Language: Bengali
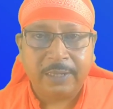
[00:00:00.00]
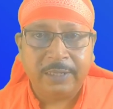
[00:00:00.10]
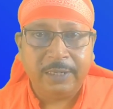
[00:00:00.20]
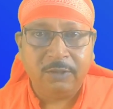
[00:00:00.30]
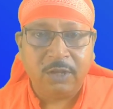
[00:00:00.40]

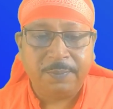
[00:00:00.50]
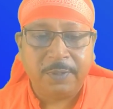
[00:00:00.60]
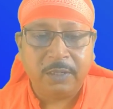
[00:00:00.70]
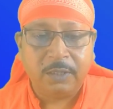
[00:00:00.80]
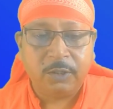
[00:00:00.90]
একাধারে কিন্তু
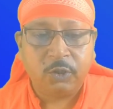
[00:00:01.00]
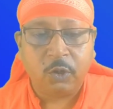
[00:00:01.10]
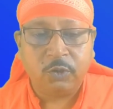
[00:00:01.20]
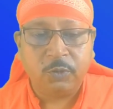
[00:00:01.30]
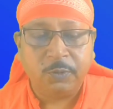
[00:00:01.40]
আপনার
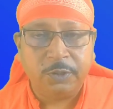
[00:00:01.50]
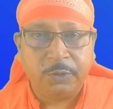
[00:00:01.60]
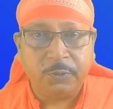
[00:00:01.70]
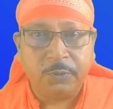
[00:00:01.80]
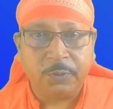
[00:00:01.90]
ষষ্ঠপতি
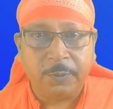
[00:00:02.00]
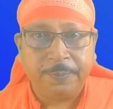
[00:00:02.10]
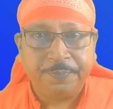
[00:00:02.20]
শুক্র